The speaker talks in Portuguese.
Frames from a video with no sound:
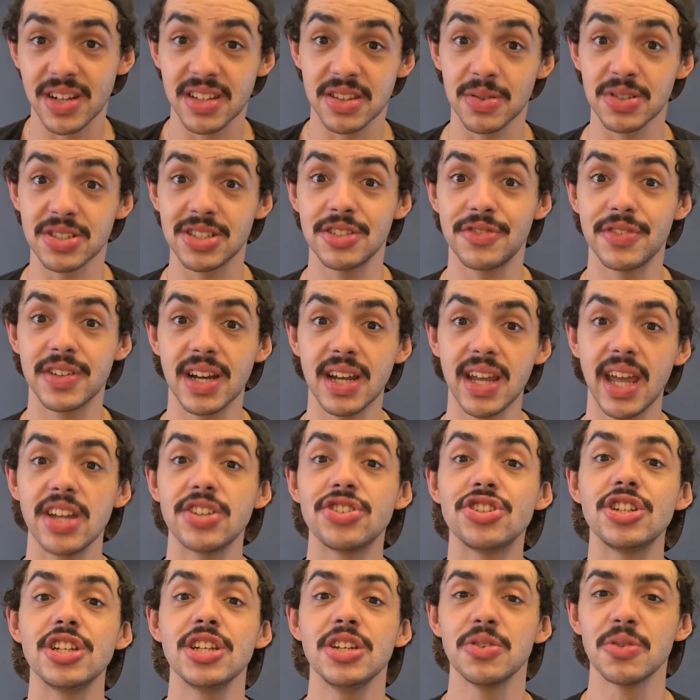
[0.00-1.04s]
Então a gente fica
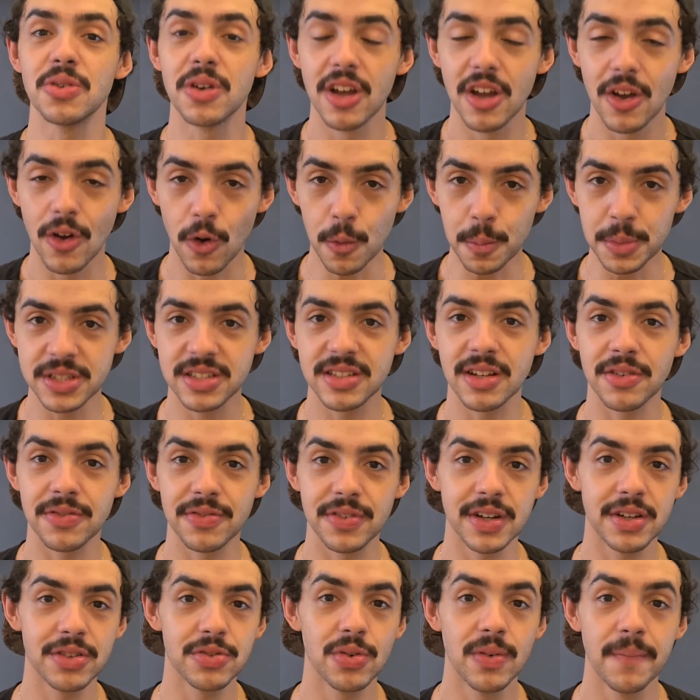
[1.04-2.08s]
quietinho,
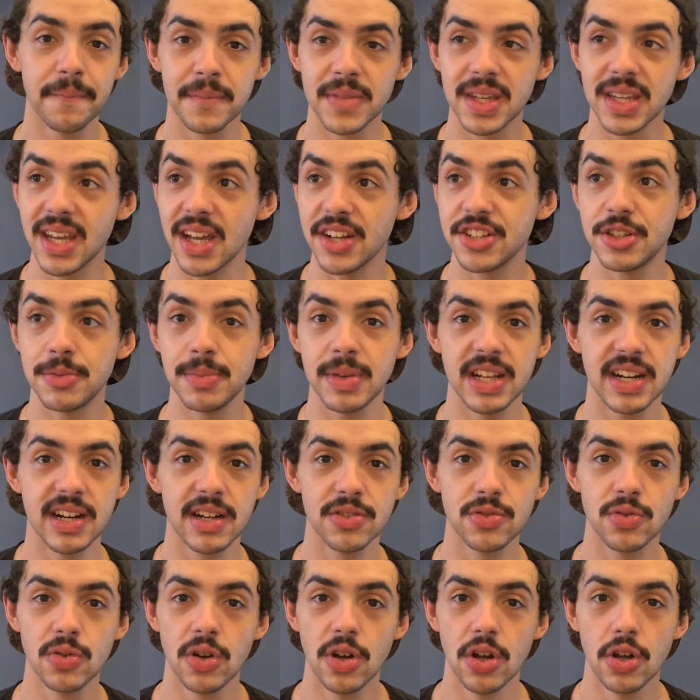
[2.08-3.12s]
observando e
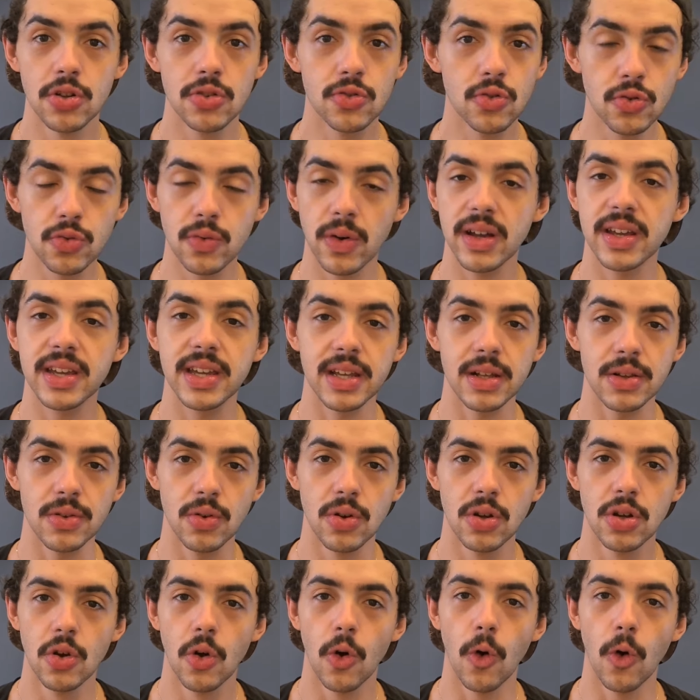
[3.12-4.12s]
admirando tudo aquilo.